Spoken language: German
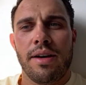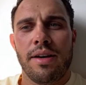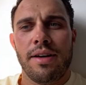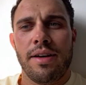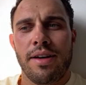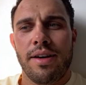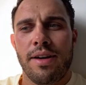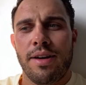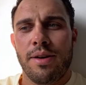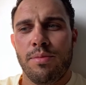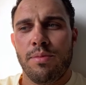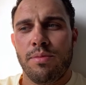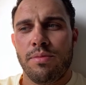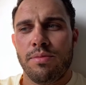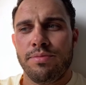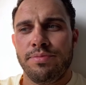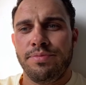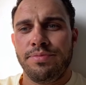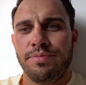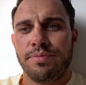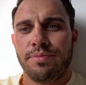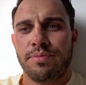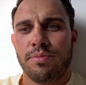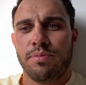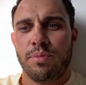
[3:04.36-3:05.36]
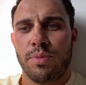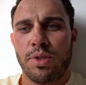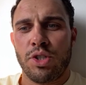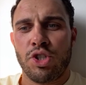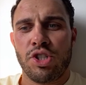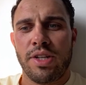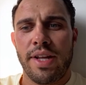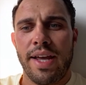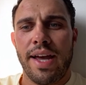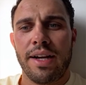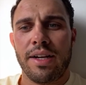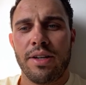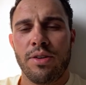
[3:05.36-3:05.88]
ähm,
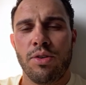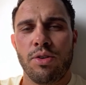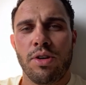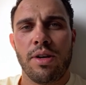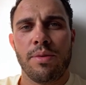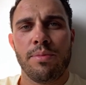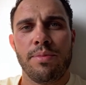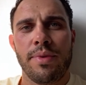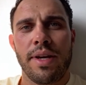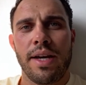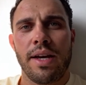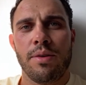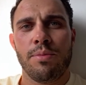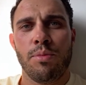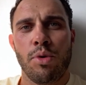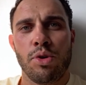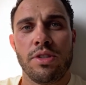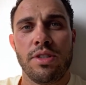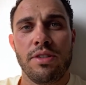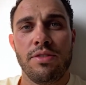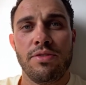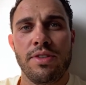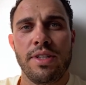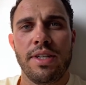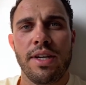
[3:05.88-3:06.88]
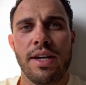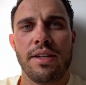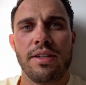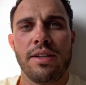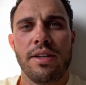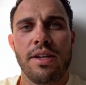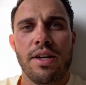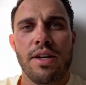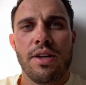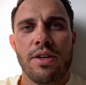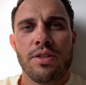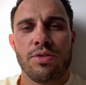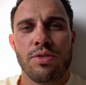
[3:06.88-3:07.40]
bestärken oder mehr
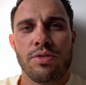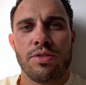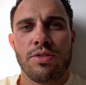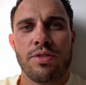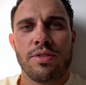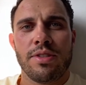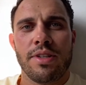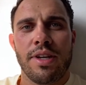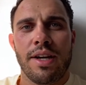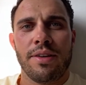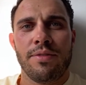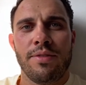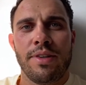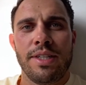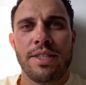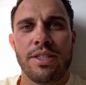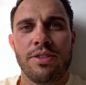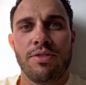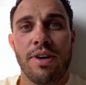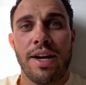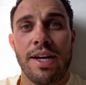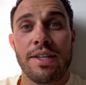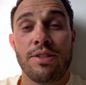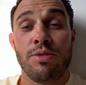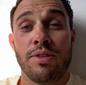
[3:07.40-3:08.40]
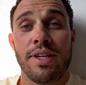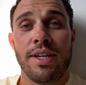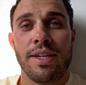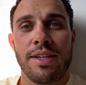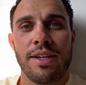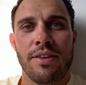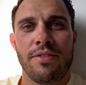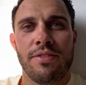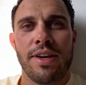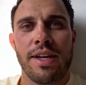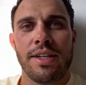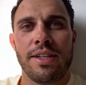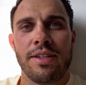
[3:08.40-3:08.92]
motivieren, sozusagen, wenn ich weiß, okay,
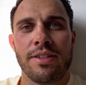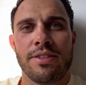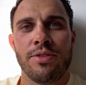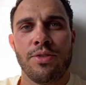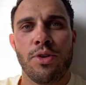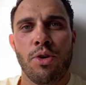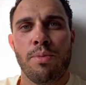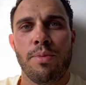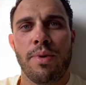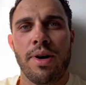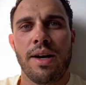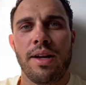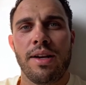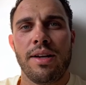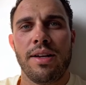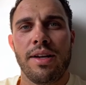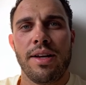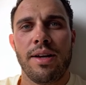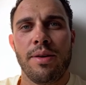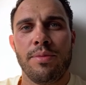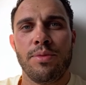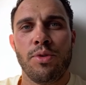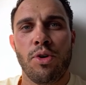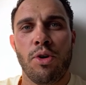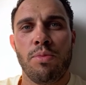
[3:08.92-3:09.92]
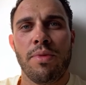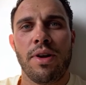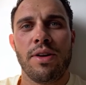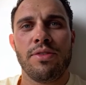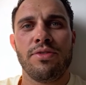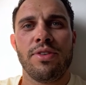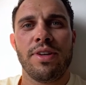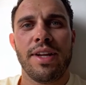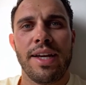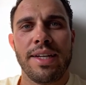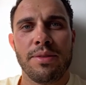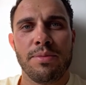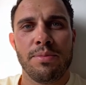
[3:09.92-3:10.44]
da werden jetzt nochmal äh, noch
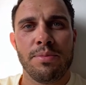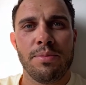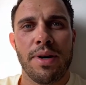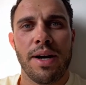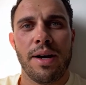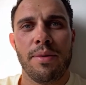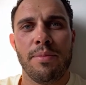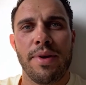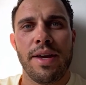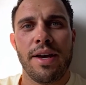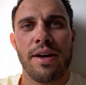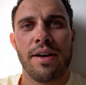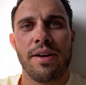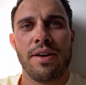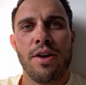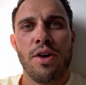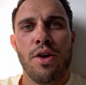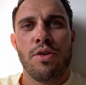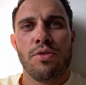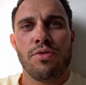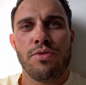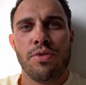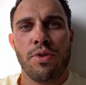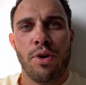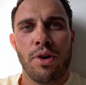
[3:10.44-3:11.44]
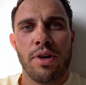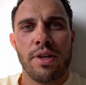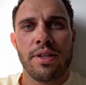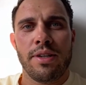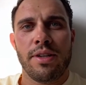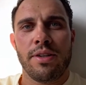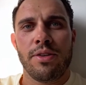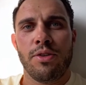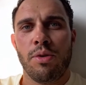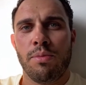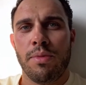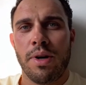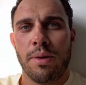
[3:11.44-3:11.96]
vielleicht ein paar mehr Freunde,
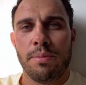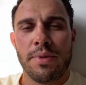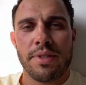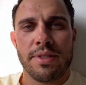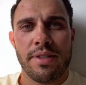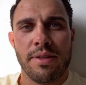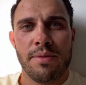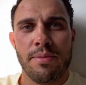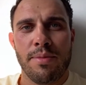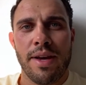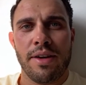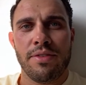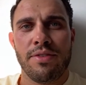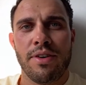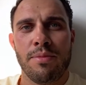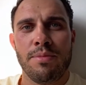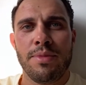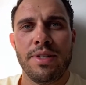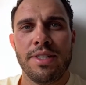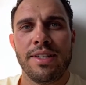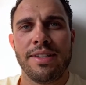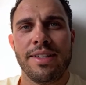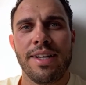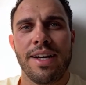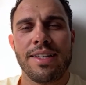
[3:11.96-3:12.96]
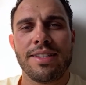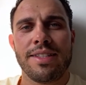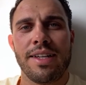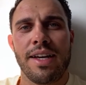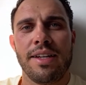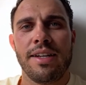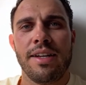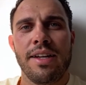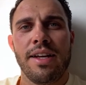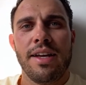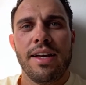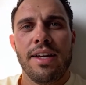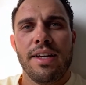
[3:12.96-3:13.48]
nochmal ein bisschen mehr Familie da
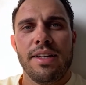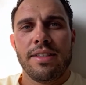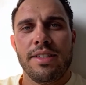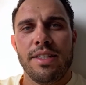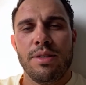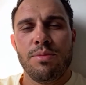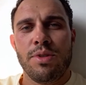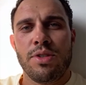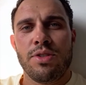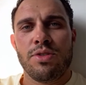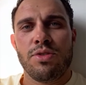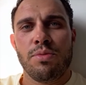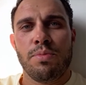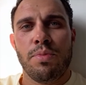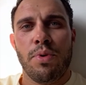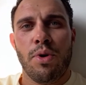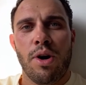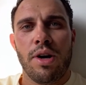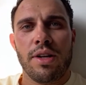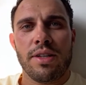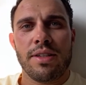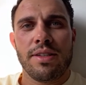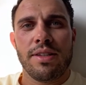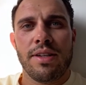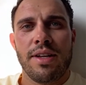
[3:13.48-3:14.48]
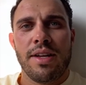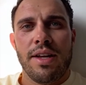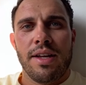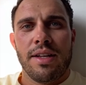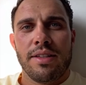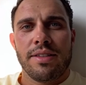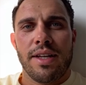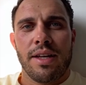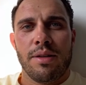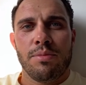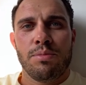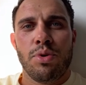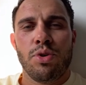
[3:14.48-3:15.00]
sein die mich supporten,
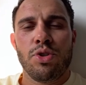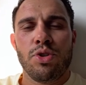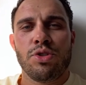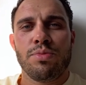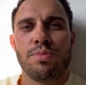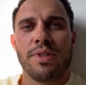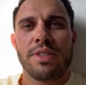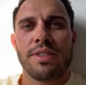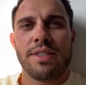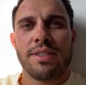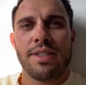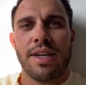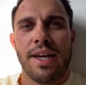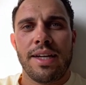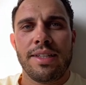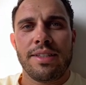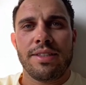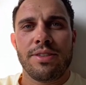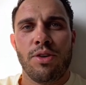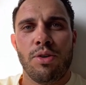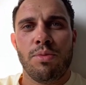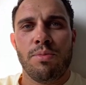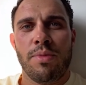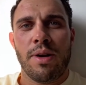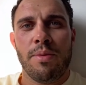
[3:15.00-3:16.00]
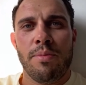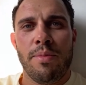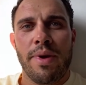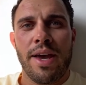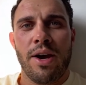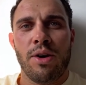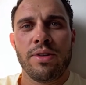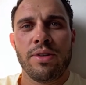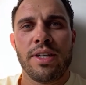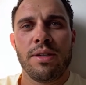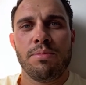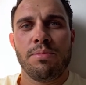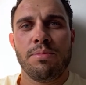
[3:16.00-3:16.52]
dann pusht mich das eigentlich nochmal
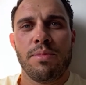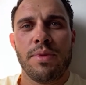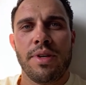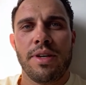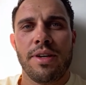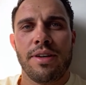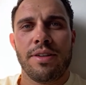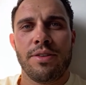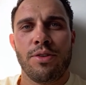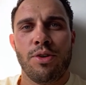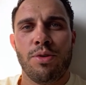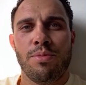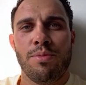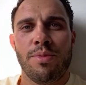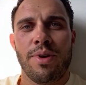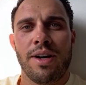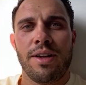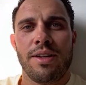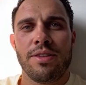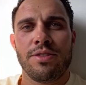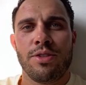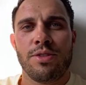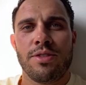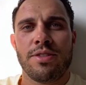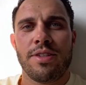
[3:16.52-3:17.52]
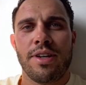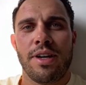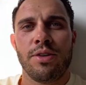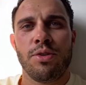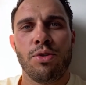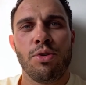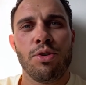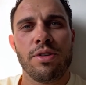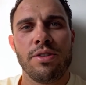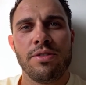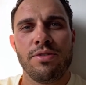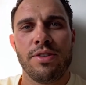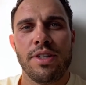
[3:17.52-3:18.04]
mehr und gibt mir nochmal sozusagen
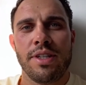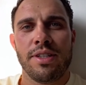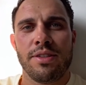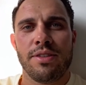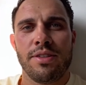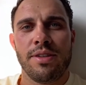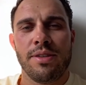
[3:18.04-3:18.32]
Rückenwind.